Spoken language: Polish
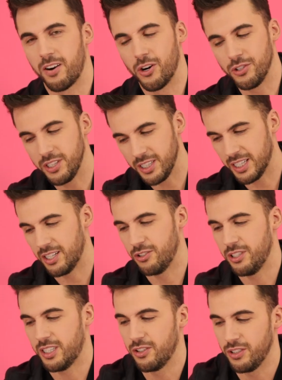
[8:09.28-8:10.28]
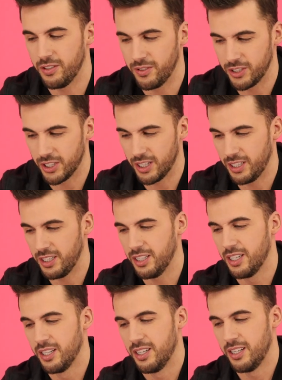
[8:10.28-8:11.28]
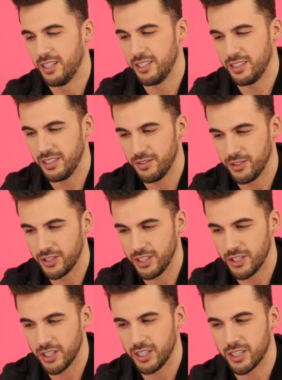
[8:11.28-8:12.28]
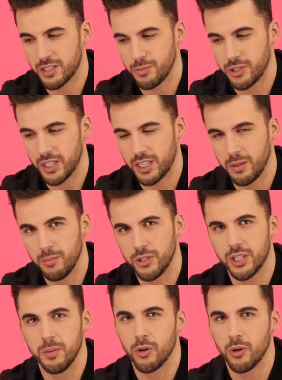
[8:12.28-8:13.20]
Oni nie, oni tego nie wiedzieli, e, nie wiedzieli, że ja nad czymś takim myślę.